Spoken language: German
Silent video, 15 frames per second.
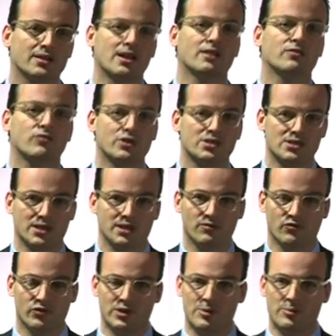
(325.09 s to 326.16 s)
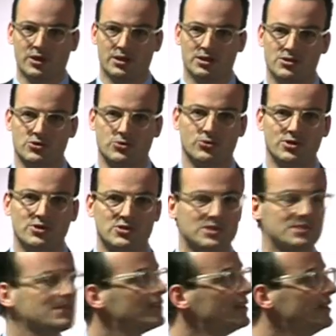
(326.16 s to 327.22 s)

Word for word: Antwortzeiten von Applikationen sind.